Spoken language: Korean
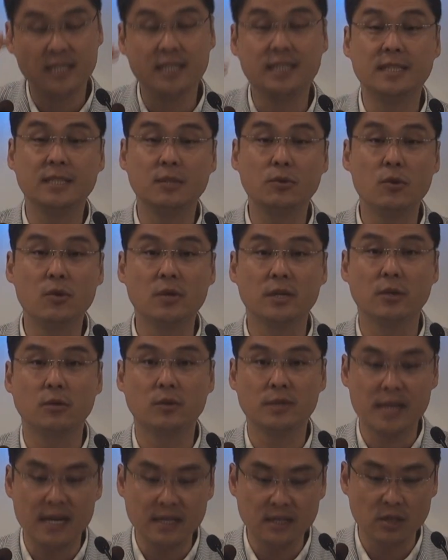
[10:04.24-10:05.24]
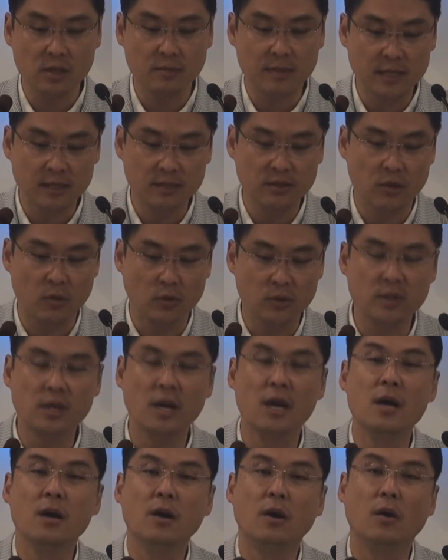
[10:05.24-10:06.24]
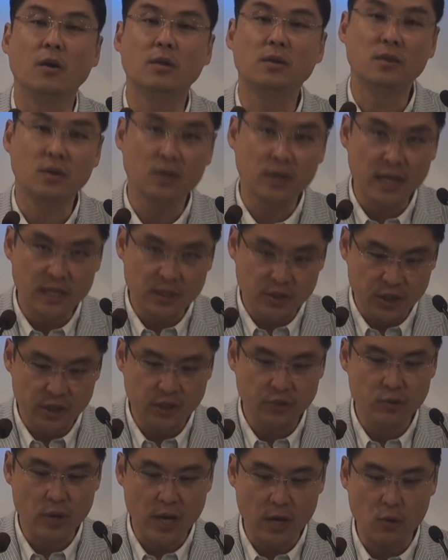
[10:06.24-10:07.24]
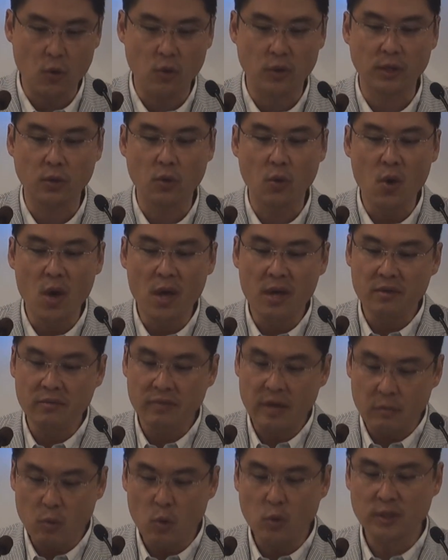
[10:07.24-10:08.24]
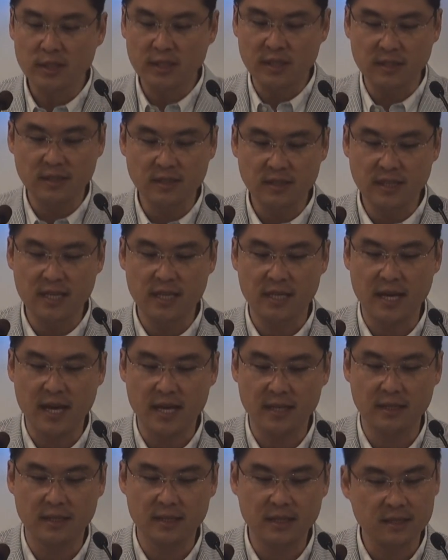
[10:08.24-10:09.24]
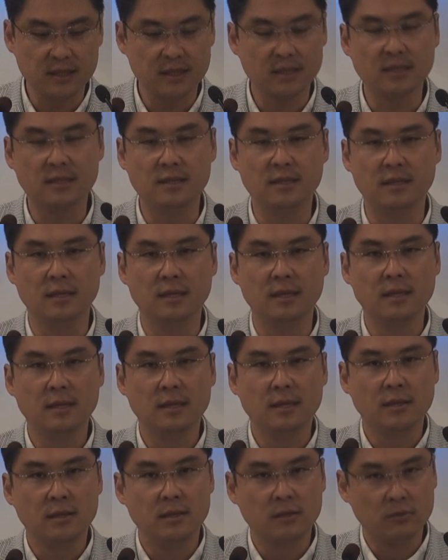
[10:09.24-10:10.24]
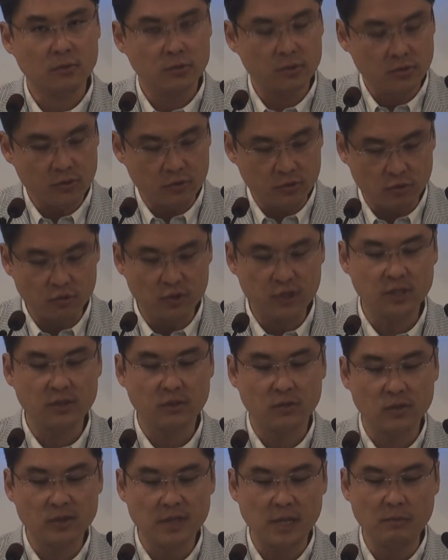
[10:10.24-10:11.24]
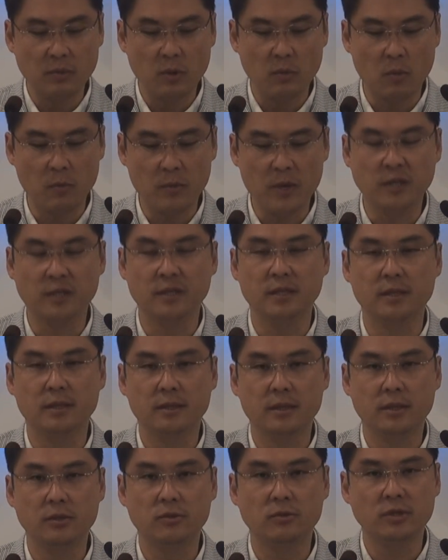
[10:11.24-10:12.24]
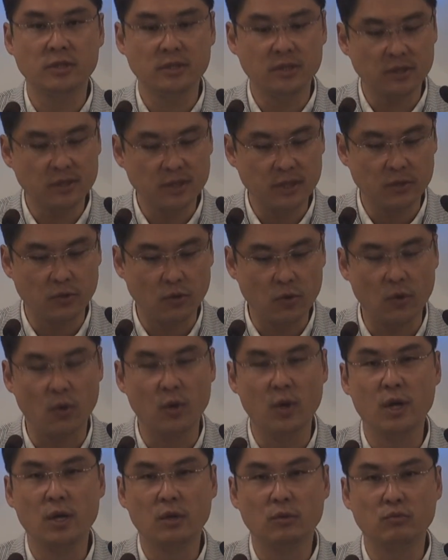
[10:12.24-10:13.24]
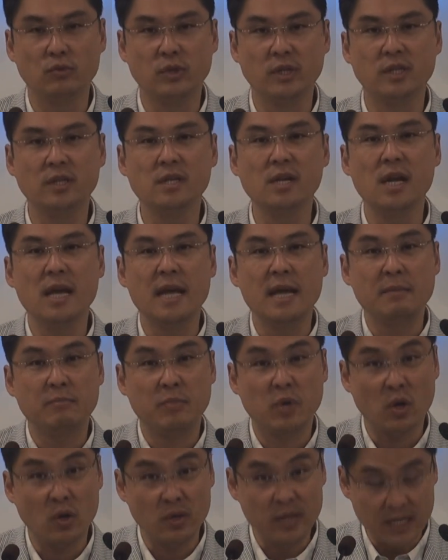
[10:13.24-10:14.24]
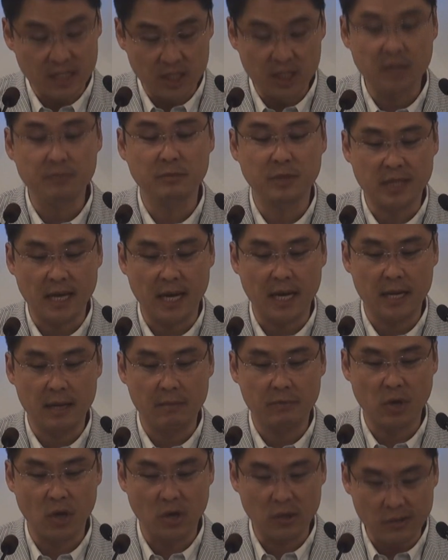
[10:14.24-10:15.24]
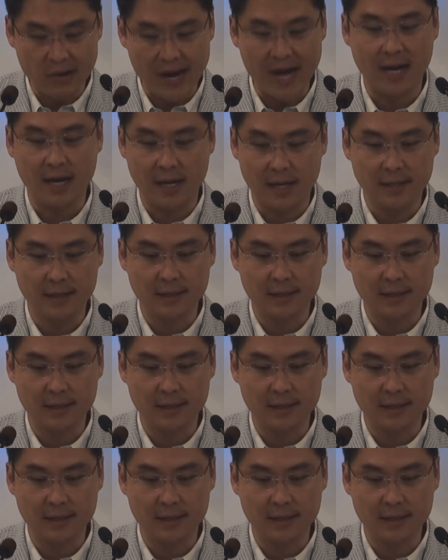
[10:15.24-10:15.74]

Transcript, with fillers: 지치고 그리고 상처받은 영혼을 어떻게 치유하고 그리고 회복시키는지에 대한 특징을 구체적으로 살펴보면 기도는 첫째로 우리를 변화시킵니다. 변화.